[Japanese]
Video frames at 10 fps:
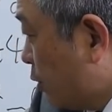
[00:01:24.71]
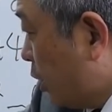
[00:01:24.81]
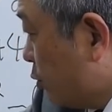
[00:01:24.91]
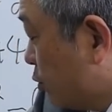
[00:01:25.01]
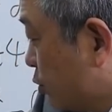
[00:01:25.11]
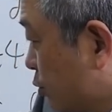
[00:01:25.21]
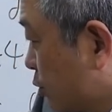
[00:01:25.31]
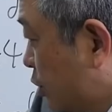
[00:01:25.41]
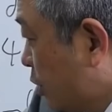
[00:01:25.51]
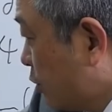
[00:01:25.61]
y の4乗
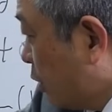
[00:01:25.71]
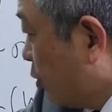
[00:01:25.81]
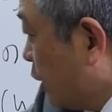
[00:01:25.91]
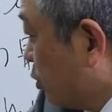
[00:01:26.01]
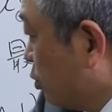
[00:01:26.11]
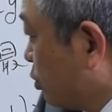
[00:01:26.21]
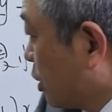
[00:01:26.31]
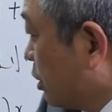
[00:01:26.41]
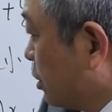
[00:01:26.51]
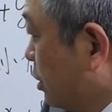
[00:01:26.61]
と消えるのは y の4乗
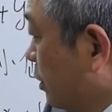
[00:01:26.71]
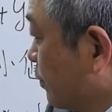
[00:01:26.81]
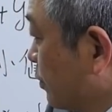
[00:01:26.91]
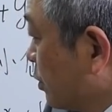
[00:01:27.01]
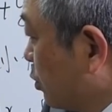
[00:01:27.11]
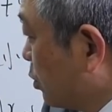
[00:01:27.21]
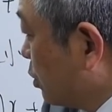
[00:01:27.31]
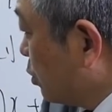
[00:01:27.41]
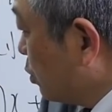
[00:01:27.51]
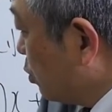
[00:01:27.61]
だけなんで、
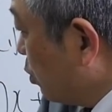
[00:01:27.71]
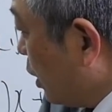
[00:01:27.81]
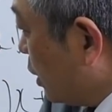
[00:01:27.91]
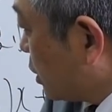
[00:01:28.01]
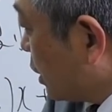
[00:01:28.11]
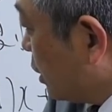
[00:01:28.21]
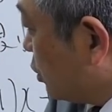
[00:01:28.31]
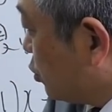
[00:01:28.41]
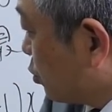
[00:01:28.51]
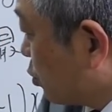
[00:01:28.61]

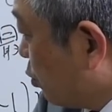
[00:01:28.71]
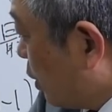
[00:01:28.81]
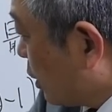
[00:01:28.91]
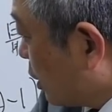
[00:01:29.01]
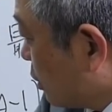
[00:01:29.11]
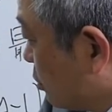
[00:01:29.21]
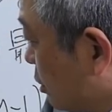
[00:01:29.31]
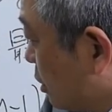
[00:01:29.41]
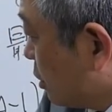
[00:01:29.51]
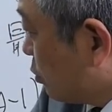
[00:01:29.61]
y3 乗と y かける
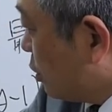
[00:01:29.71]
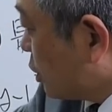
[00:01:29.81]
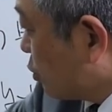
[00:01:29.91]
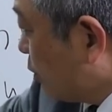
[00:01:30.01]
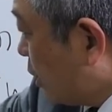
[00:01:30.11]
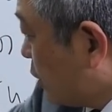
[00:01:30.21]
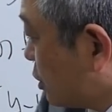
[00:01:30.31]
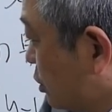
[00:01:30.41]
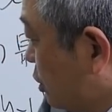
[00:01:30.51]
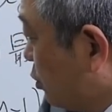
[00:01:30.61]
から、これでちゃんと
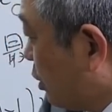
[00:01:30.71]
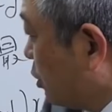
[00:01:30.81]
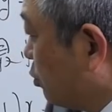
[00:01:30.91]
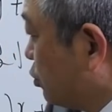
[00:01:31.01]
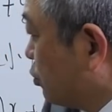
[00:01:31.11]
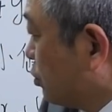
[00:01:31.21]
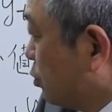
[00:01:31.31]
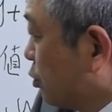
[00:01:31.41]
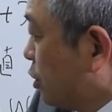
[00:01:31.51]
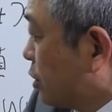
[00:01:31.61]
マイナス 2y4 乗
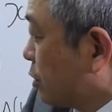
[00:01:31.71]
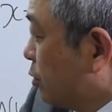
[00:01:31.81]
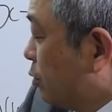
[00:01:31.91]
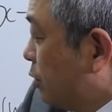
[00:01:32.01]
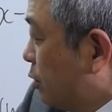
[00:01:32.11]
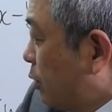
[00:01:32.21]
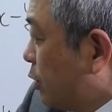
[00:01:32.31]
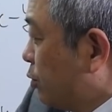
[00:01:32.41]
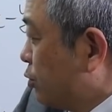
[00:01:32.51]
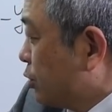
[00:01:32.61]
を消えたと。
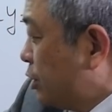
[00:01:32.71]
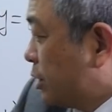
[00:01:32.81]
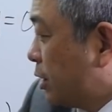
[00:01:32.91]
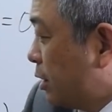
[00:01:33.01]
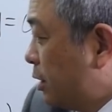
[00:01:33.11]
y の4乗消えた。